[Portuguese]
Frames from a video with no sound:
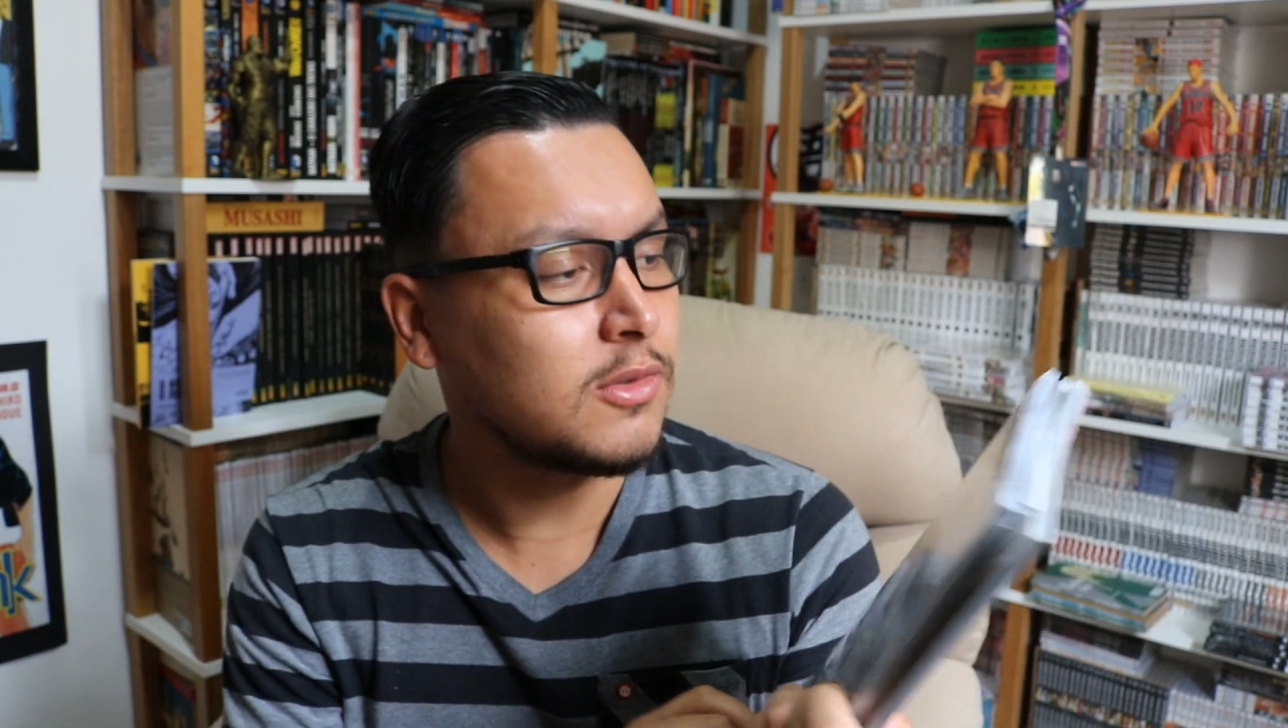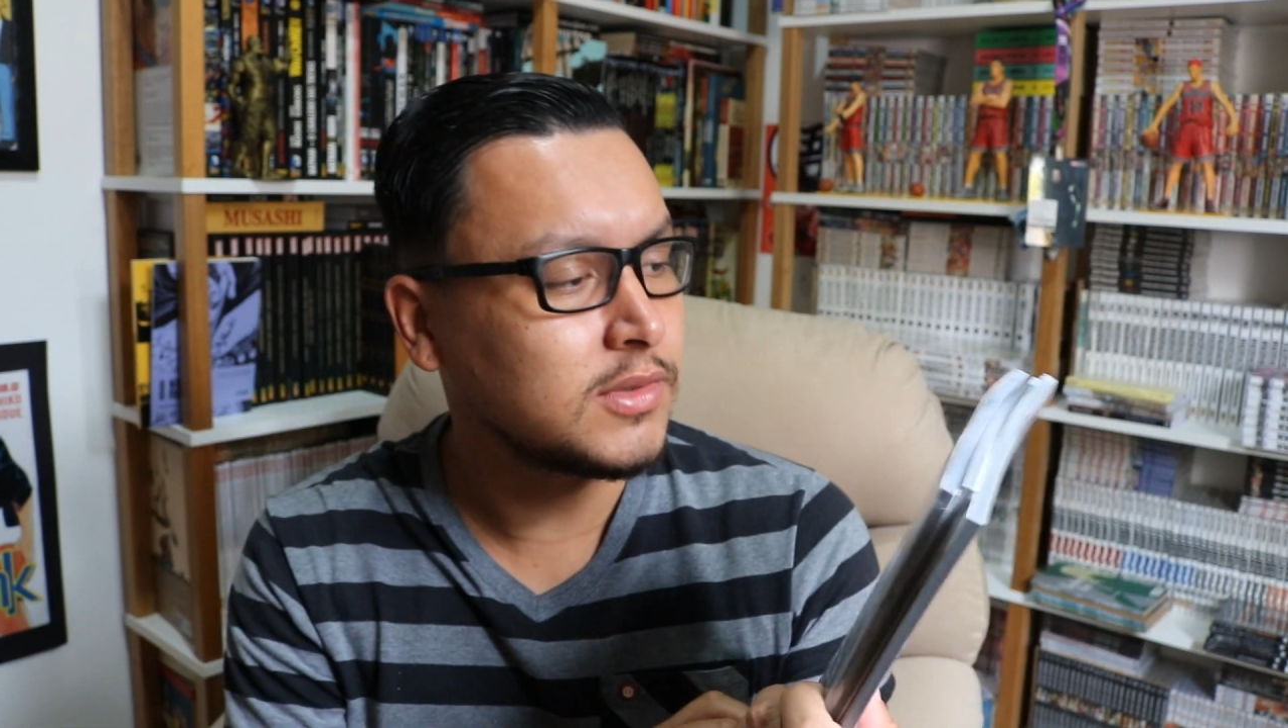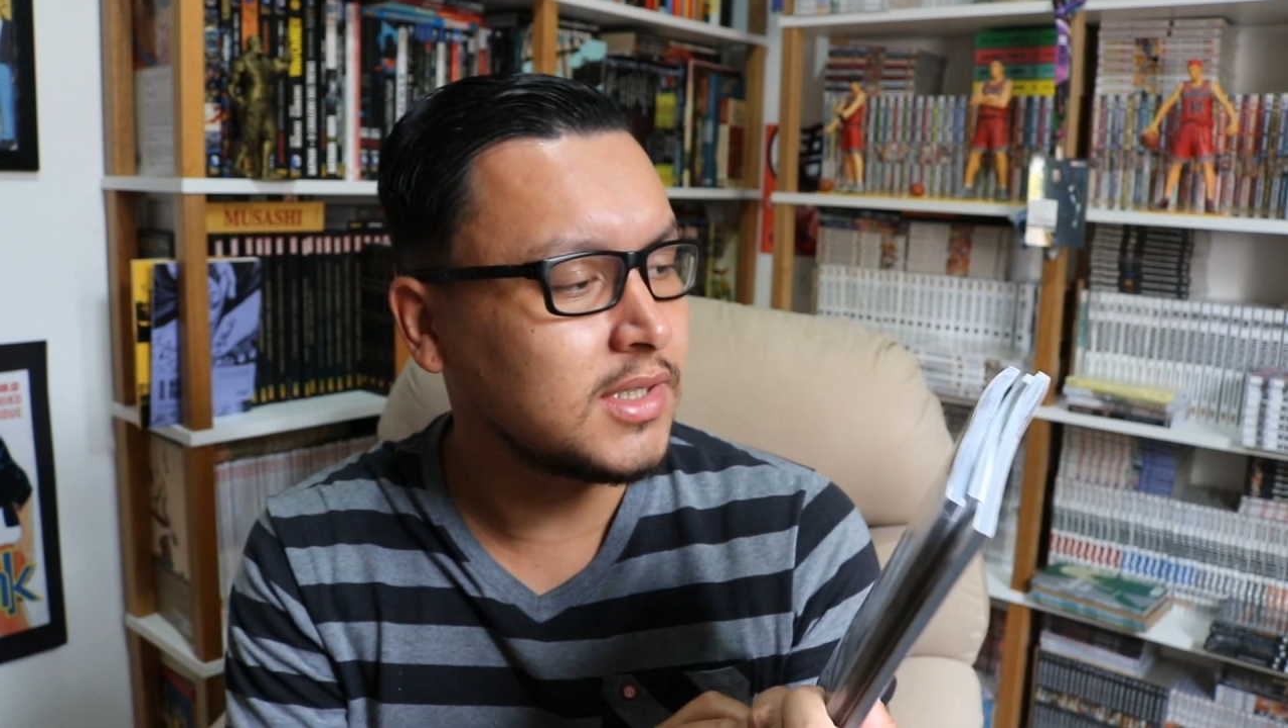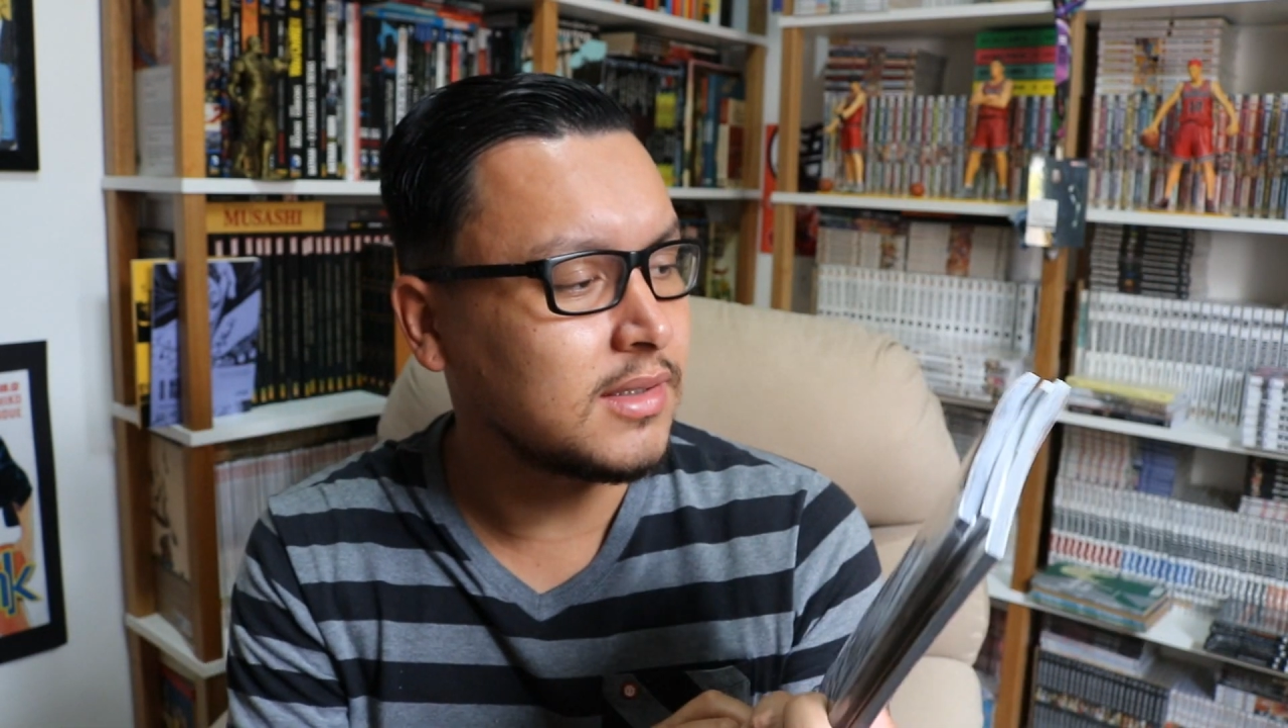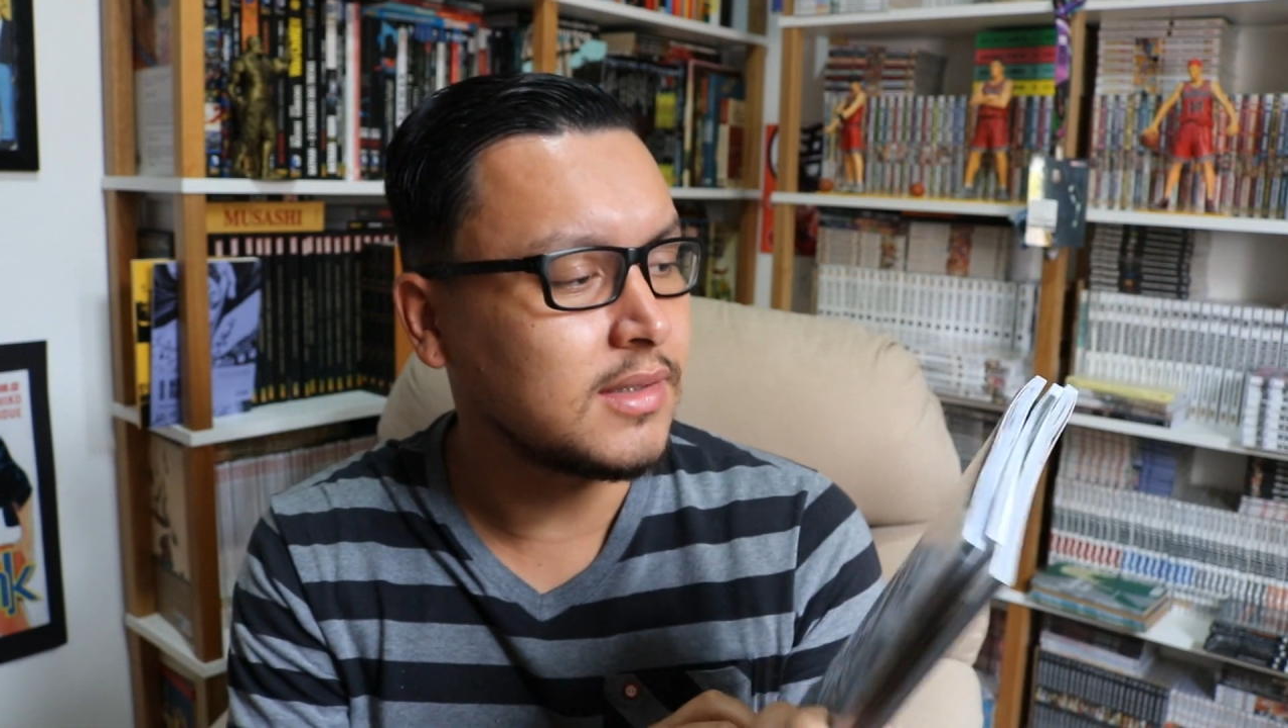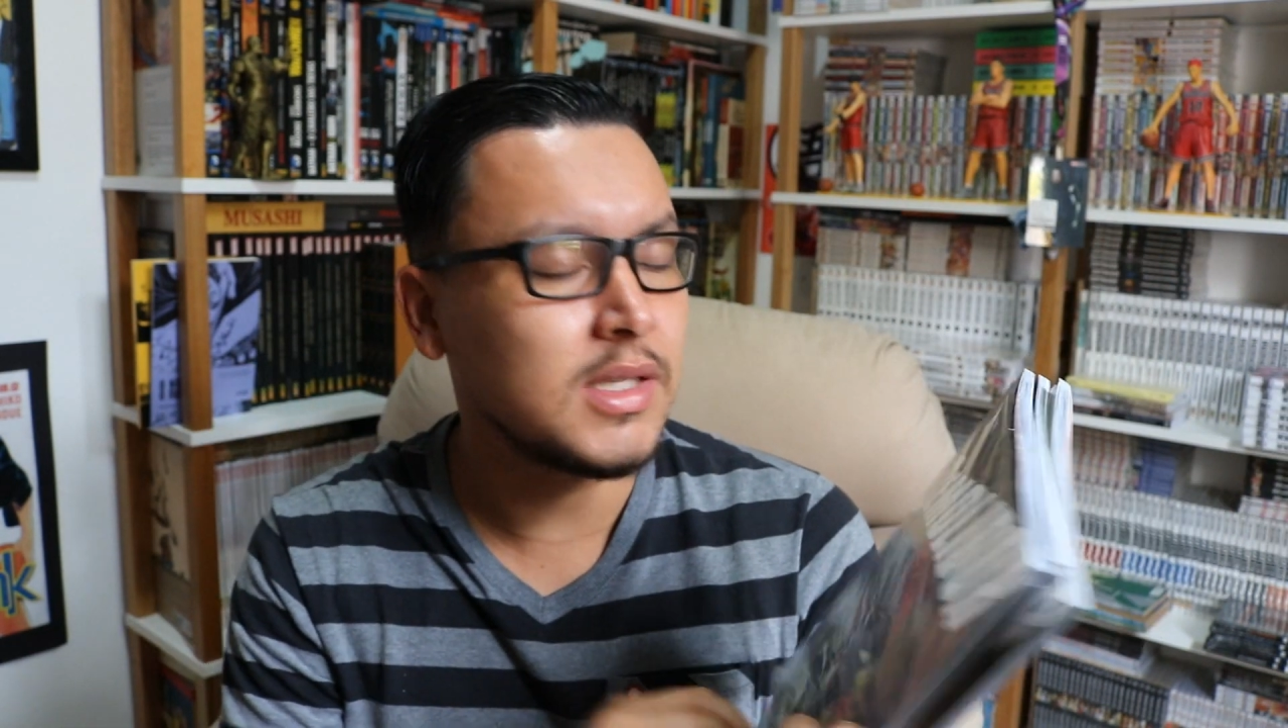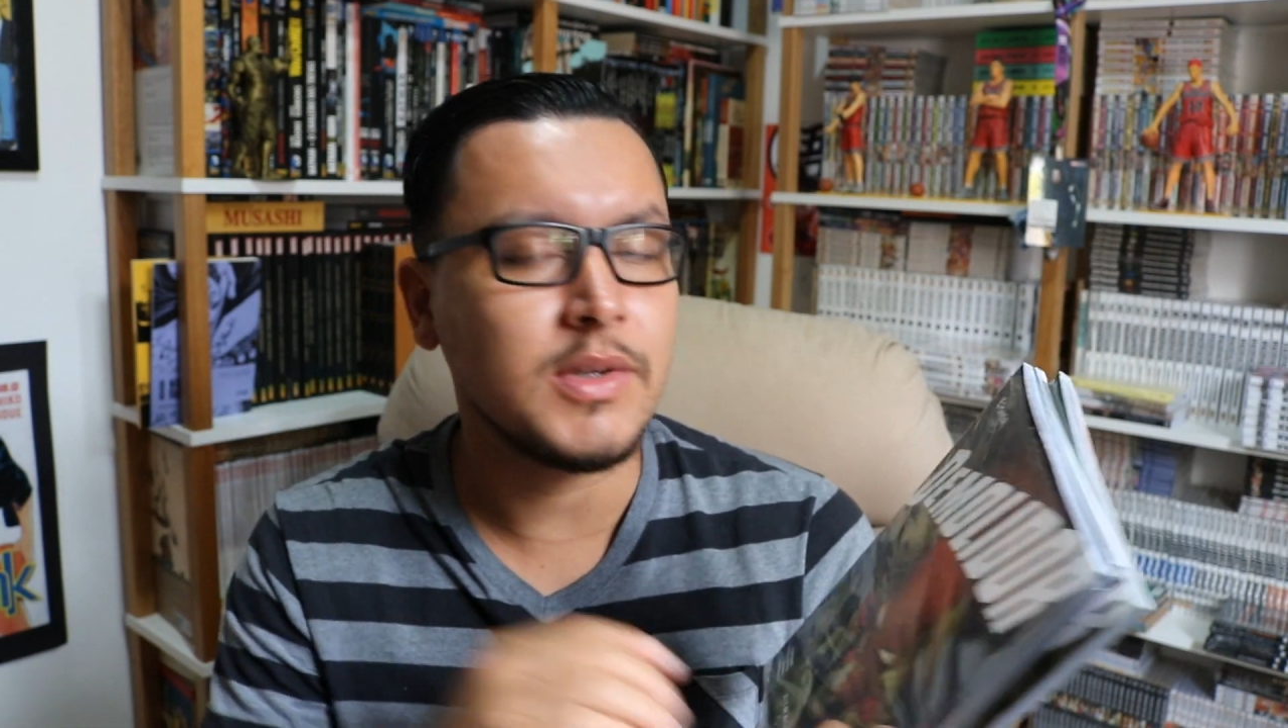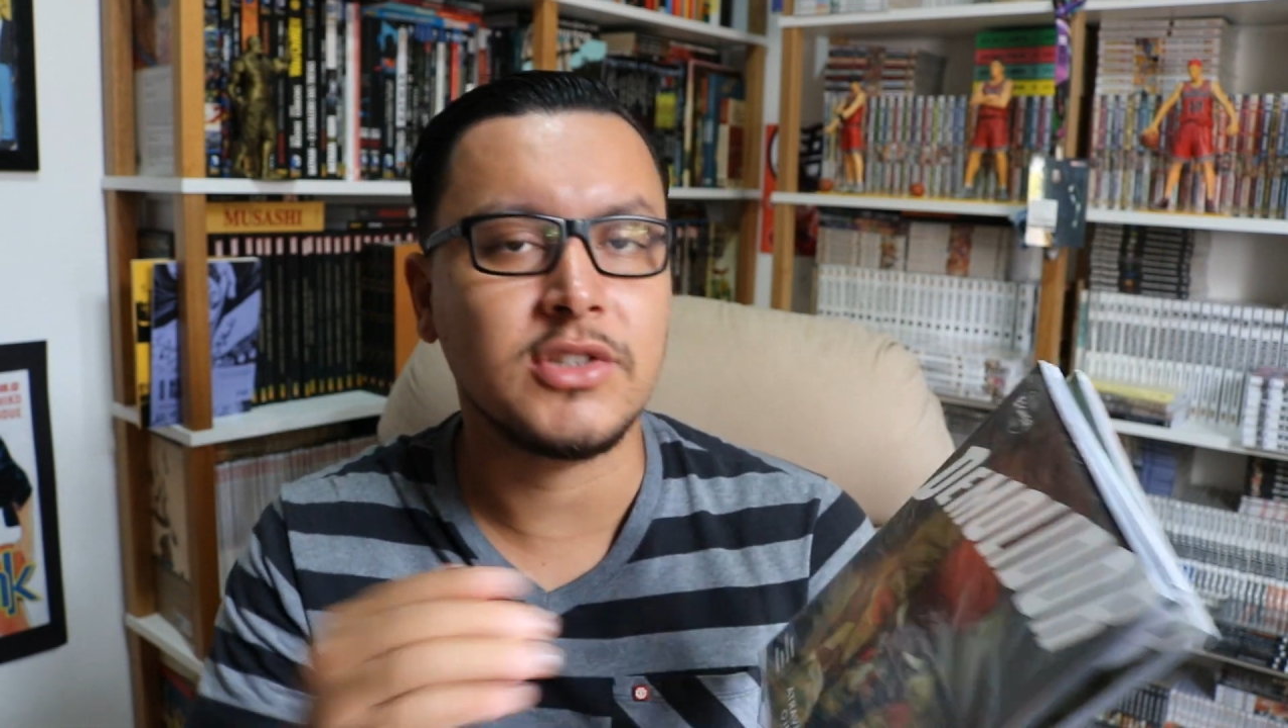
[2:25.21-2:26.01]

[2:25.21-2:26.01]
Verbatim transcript: E com certeza